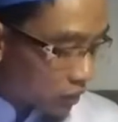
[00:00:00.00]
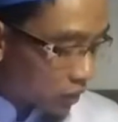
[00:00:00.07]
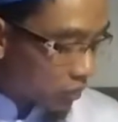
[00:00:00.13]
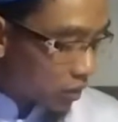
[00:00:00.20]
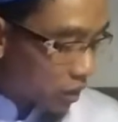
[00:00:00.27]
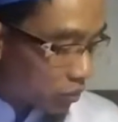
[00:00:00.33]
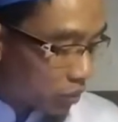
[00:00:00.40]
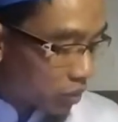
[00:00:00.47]

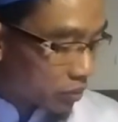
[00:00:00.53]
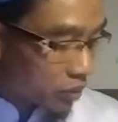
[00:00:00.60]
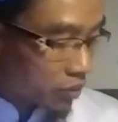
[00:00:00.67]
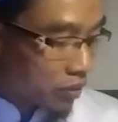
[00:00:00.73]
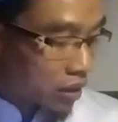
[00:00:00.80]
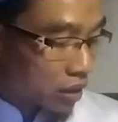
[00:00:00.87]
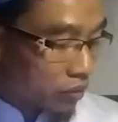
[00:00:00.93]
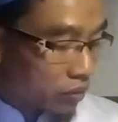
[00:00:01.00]
Assalamualaikum
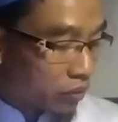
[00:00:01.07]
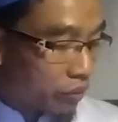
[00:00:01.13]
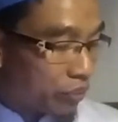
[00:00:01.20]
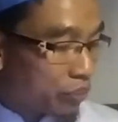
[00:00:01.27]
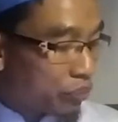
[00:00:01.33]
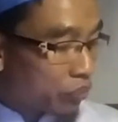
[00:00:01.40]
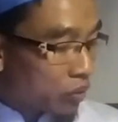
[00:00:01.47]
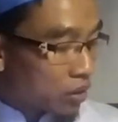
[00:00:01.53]
warahmatullahi wabarakatuh.
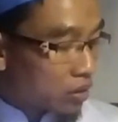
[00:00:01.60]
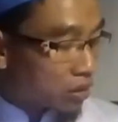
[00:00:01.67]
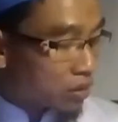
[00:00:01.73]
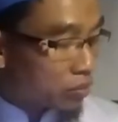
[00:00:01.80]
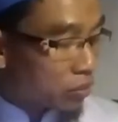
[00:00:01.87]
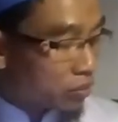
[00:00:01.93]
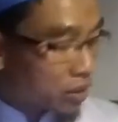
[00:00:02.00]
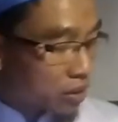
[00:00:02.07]

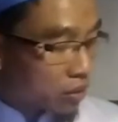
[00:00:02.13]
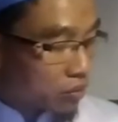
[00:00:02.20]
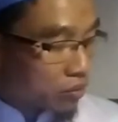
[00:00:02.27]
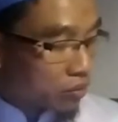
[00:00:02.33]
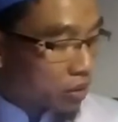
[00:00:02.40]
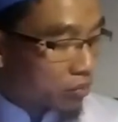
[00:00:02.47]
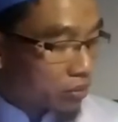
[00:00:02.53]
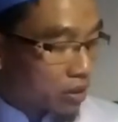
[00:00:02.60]
Yang sebelumnya saya
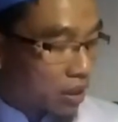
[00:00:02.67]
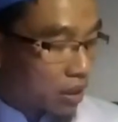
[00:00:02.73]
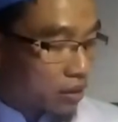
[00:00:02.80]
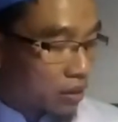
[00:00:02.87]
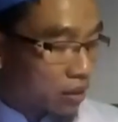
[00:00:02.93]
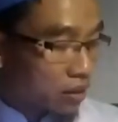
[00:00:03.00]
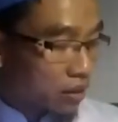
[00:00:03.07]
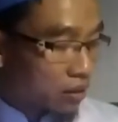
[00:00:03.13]
sudah
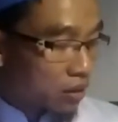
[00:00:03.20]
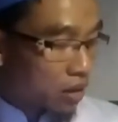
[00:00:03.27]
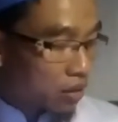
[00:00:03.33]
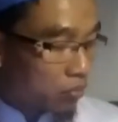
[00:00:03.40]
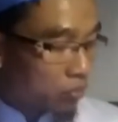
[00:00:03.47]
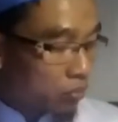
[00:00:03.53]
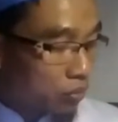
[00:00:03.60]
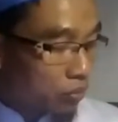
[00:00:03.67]
menjelaskan
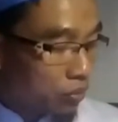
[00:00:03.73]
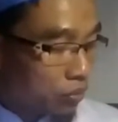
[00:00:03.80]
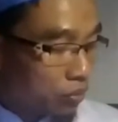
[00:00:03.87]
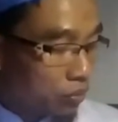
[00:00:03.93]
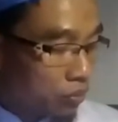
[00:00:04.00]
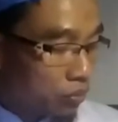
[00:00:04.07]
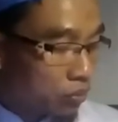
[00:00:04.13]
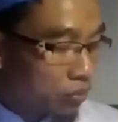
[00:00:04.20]
tentang
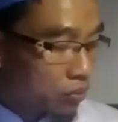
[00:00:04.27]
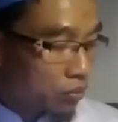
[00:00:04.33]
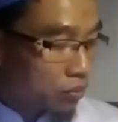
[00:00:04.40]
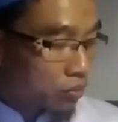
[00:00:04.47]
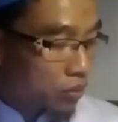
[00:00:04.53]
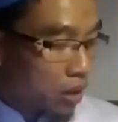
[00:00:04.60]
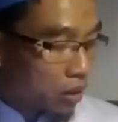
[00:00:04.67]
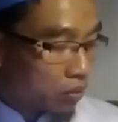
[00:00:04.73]
bulu
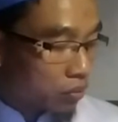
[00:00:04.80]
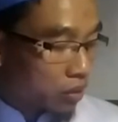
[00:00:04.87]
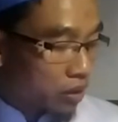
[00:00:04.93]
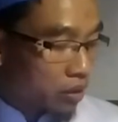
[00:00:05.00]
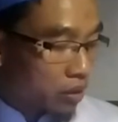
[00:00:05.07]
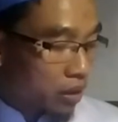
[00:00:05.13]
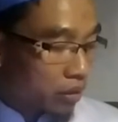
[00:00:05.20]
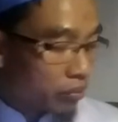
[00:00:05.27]
dan
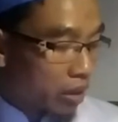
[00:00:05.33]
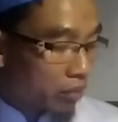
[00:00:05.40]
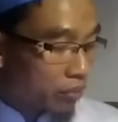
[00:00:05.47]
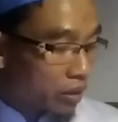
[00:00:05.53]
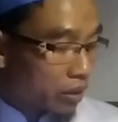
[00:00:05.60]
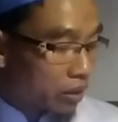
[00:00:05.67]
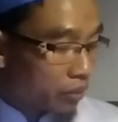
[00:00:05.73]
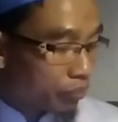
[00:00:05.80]
kulit dari
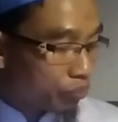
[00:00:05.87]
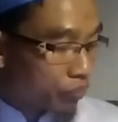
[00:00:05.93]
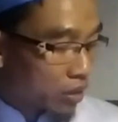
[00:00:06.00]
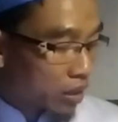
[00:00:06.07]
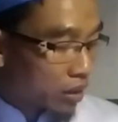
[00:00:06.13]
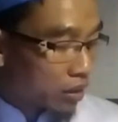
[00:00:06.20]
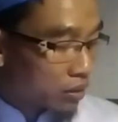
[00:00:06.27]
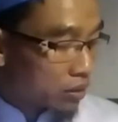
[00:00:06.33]
babi ya,
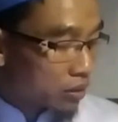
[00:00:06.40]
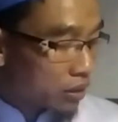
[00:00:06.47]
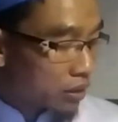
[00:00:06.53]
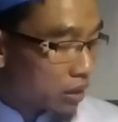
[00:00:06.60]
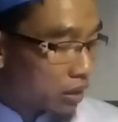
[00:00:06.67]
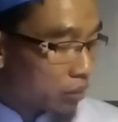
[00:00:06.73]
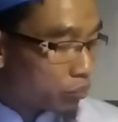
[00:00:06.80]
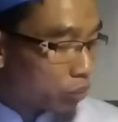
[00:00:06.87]
yang
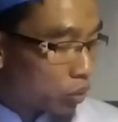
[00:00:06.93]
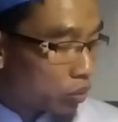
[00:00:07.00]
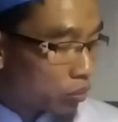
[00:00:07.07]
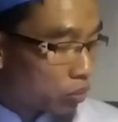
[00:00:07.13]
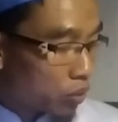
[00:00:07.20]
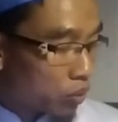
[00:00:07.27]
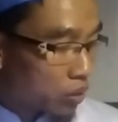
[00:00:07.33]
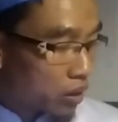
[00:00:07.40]
dijadikan
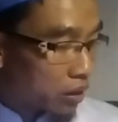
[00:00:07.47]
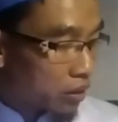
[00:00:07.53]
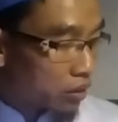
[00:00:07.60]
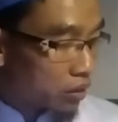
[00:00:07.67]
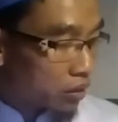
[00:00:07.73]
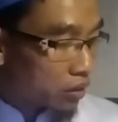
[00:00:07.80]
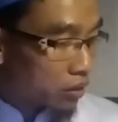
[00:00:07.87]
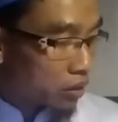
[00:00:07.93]
produk-produk yang
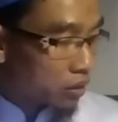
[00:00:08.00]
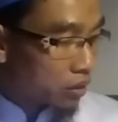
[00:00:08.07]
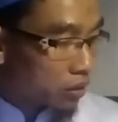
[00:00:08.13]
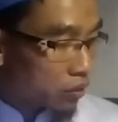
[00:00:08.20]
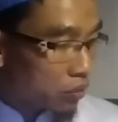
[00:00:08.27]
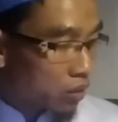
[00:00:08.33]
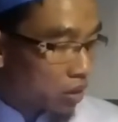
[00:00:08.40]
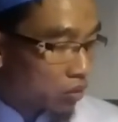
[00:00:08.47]
di,
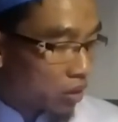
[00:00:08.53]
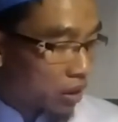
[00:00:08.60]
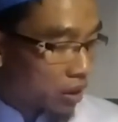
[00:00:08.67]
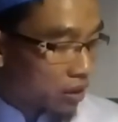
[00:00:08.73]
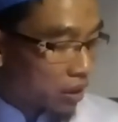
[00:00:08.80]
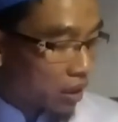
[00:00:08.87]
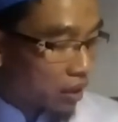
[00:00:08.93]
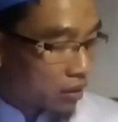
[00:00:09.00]
e, digunakan oleh
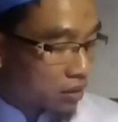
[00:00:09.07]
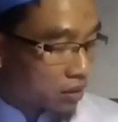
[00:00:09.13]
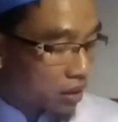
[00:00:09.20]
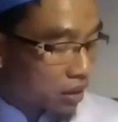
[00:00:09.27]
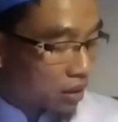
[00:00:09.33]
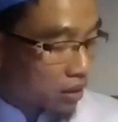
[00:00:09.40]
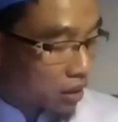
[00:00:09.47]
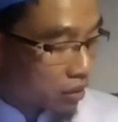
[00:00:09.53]
kita.
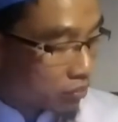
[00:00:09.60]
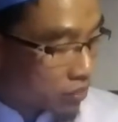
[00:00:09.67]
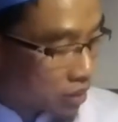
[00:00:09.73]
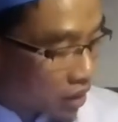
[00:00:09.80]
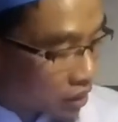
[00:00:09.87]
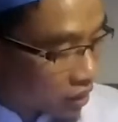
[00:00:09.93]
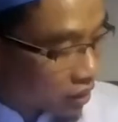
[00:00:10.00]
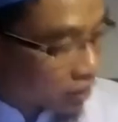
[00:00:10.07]
Sekarang kita akan
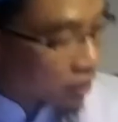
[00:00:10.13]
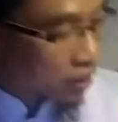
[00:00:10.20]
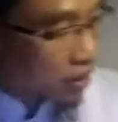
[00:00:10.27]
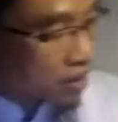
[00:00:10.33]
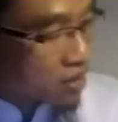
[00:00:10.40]
menjelaskan tentang